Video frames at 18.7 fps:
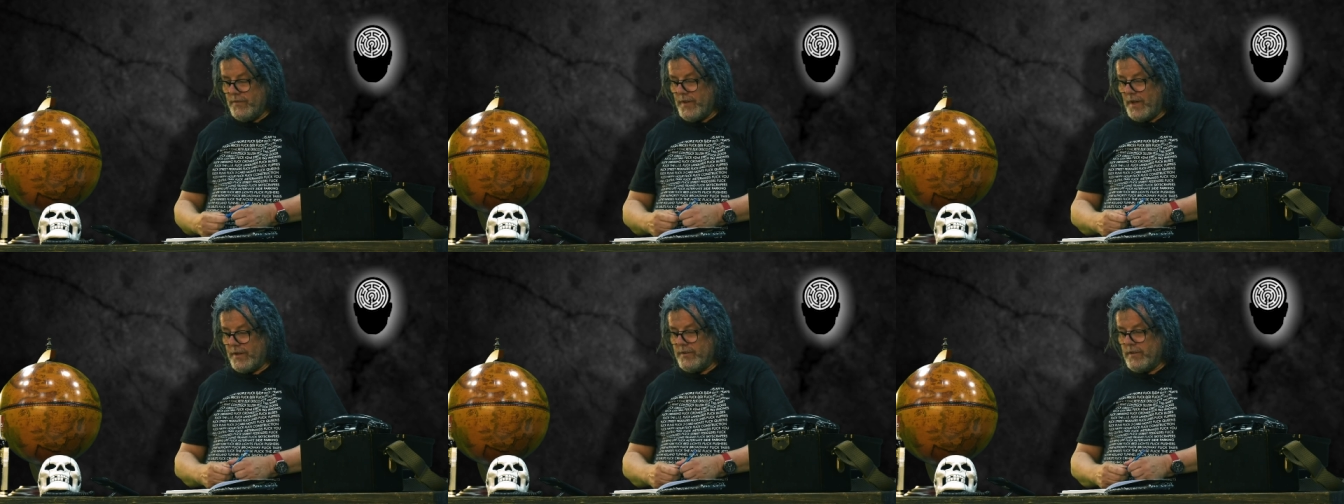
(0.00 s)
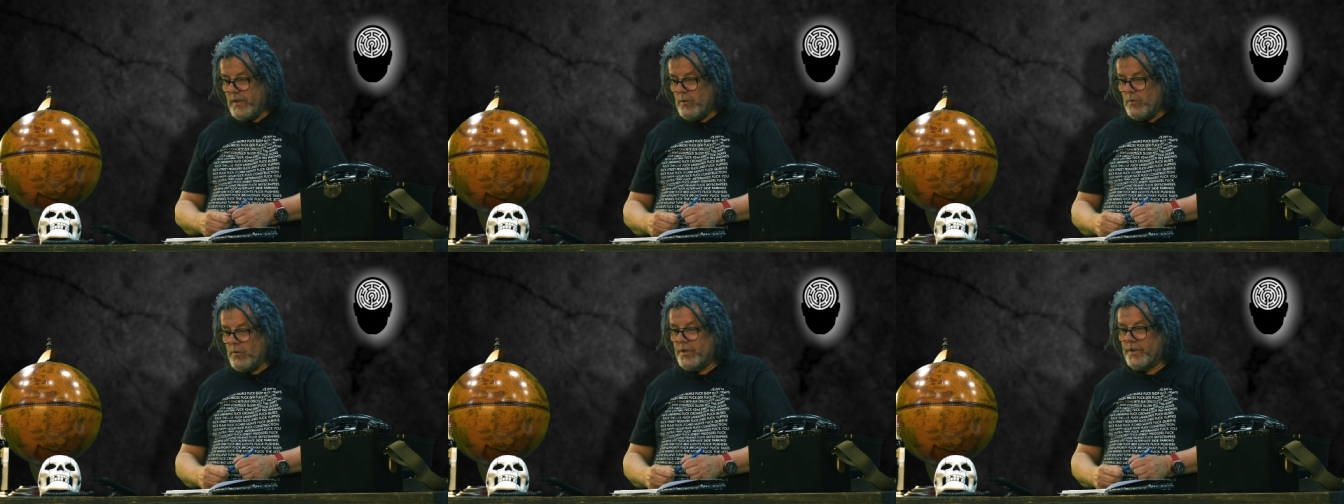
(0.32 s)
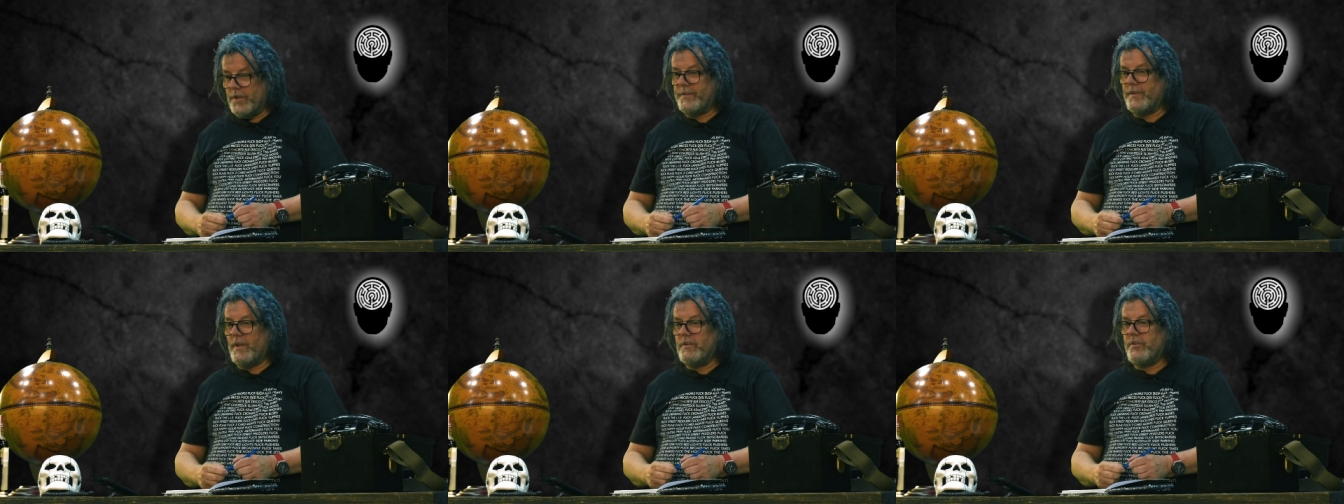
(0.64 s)
tajne,
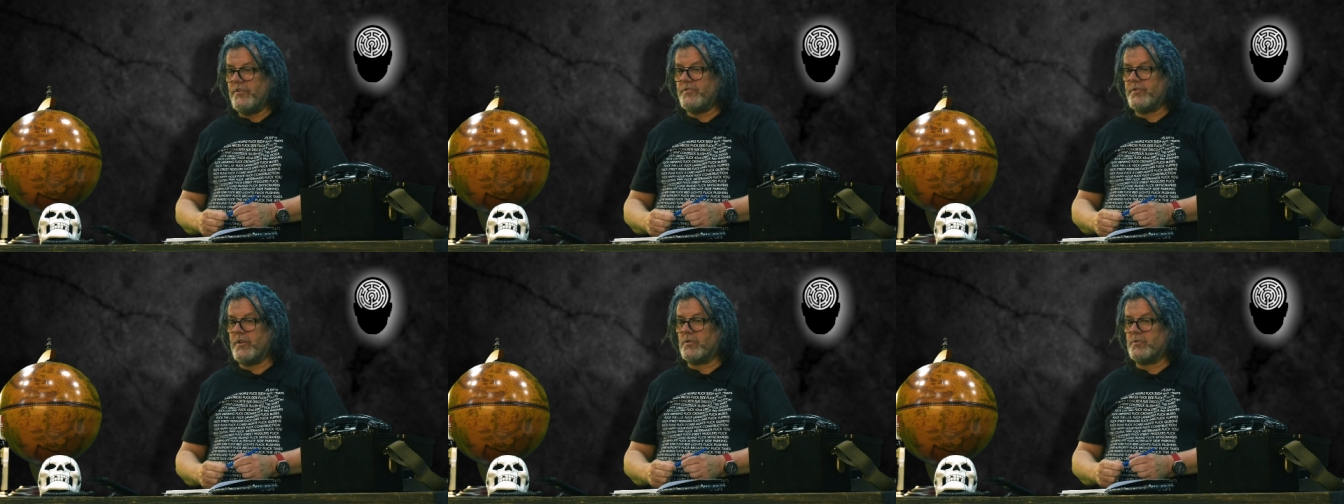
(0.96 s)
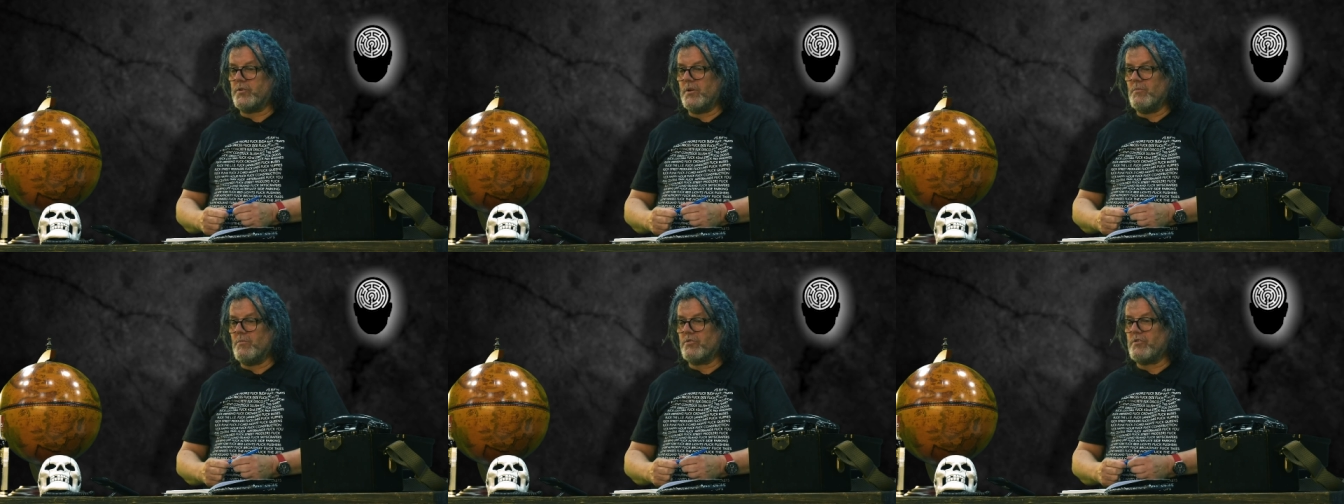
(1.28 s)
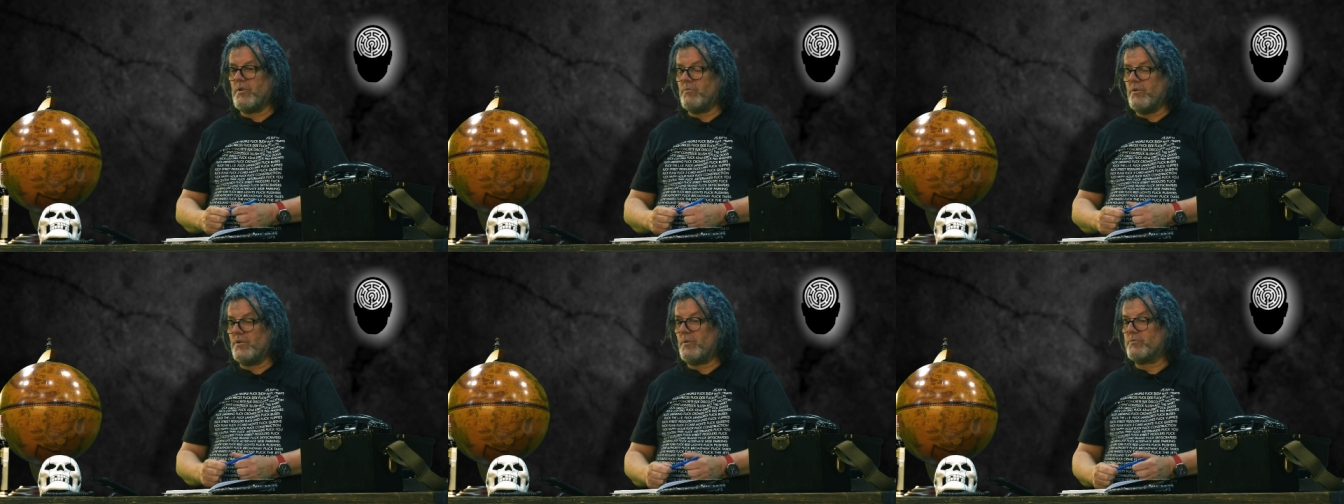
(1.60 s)
ukryte listy, które
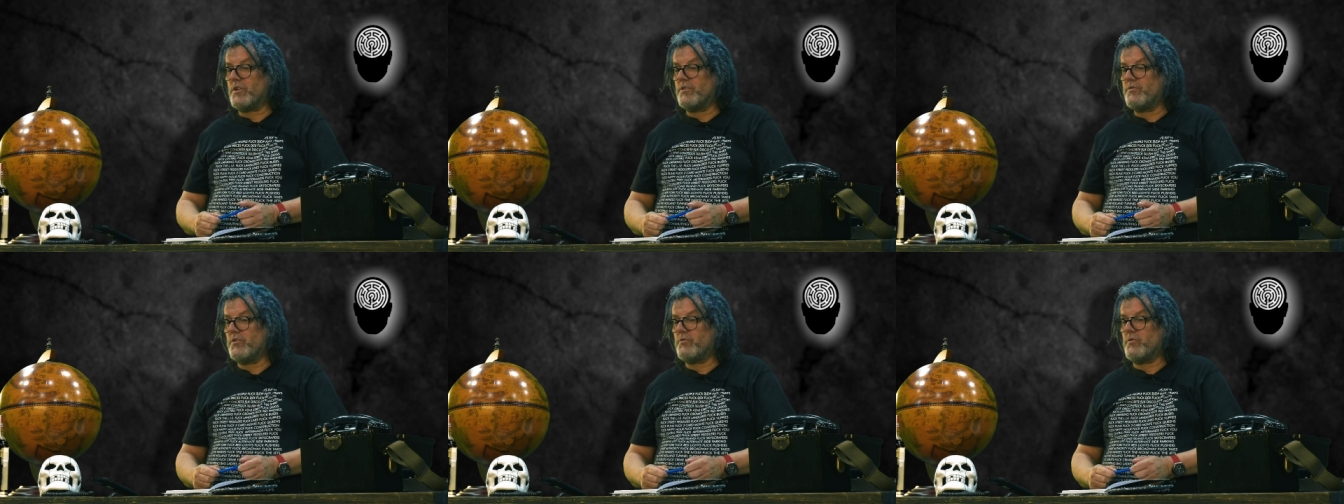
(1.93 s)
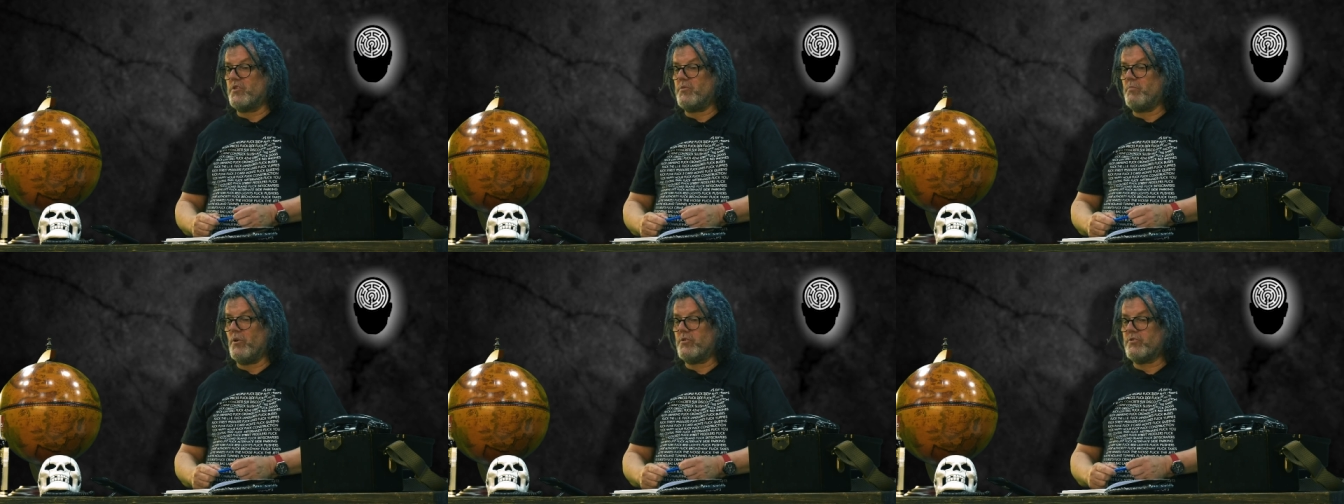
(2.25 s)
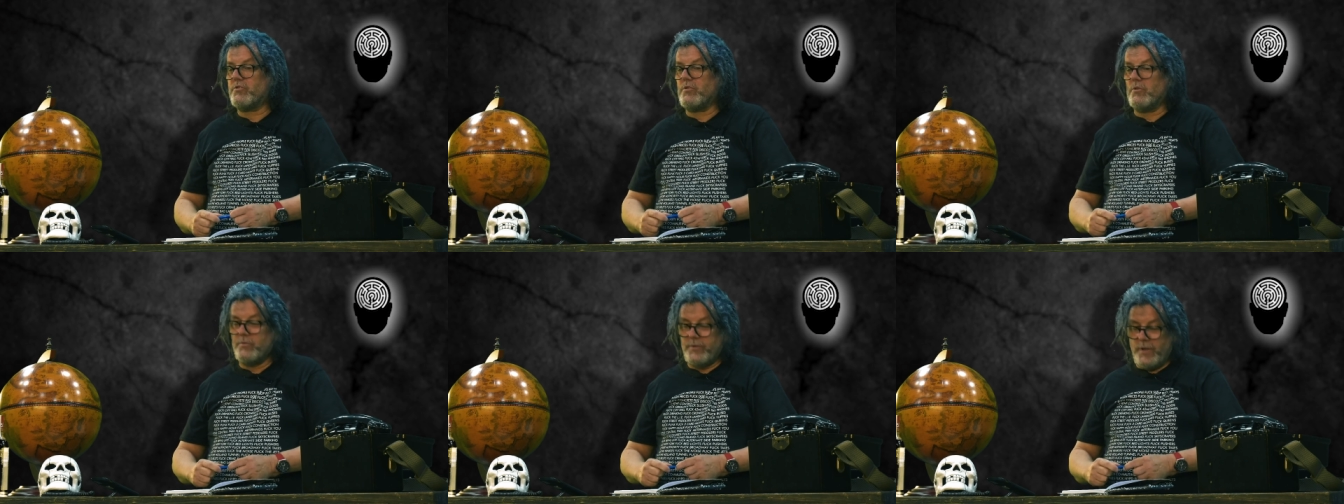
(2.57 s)
można było na przykład wysłać
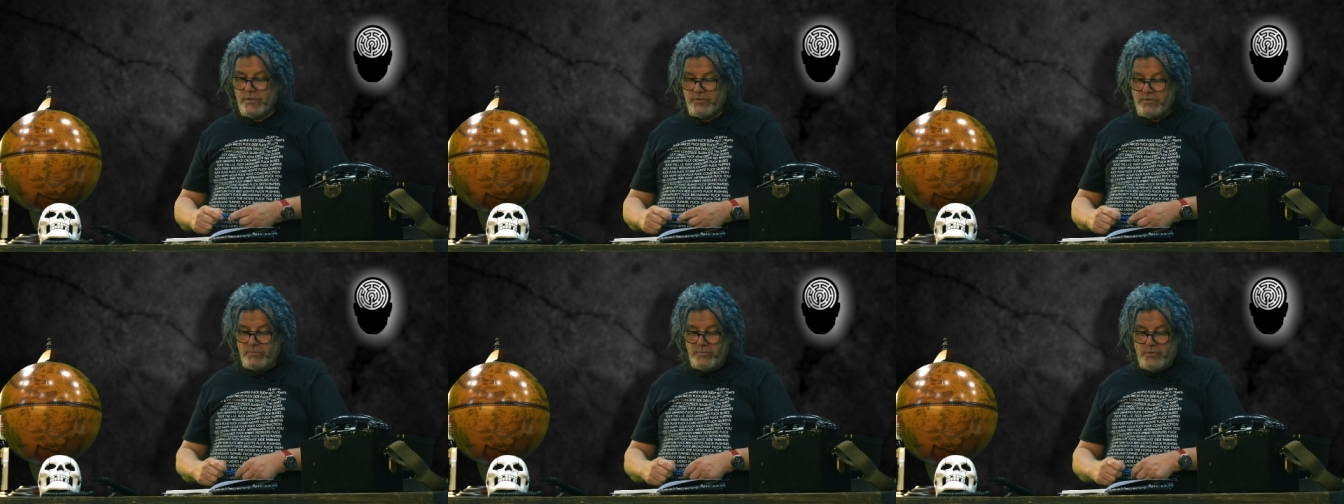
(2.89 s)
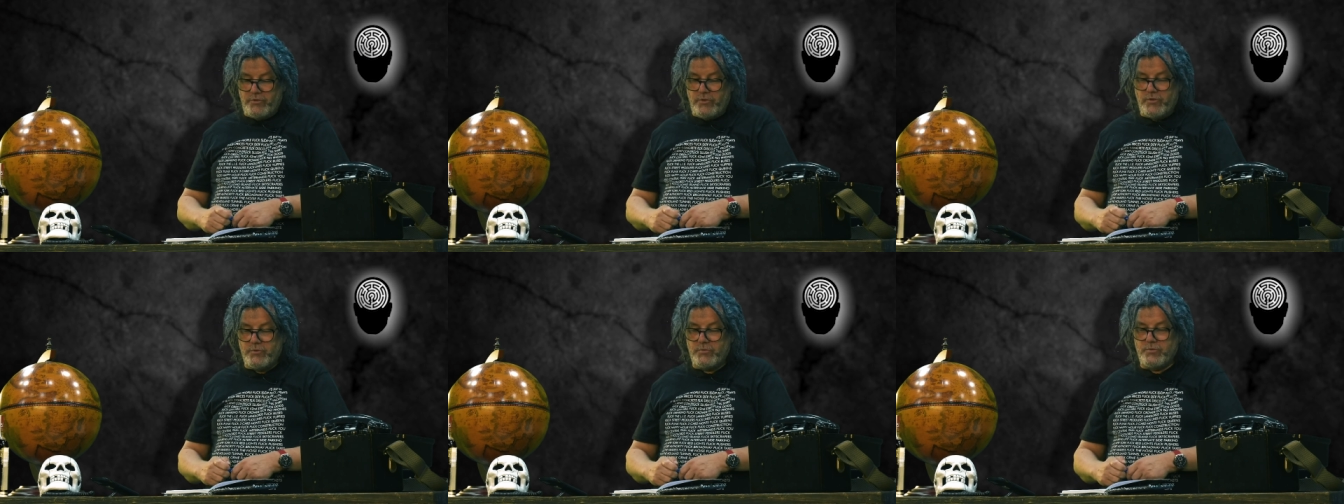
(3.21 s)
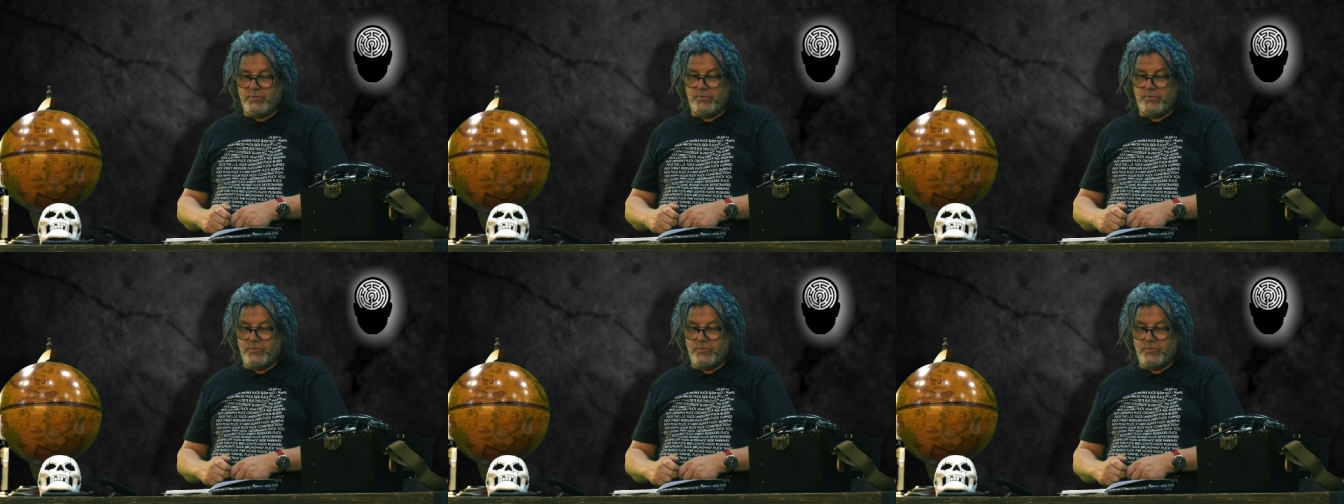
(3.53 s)
pocztą, tak żeby się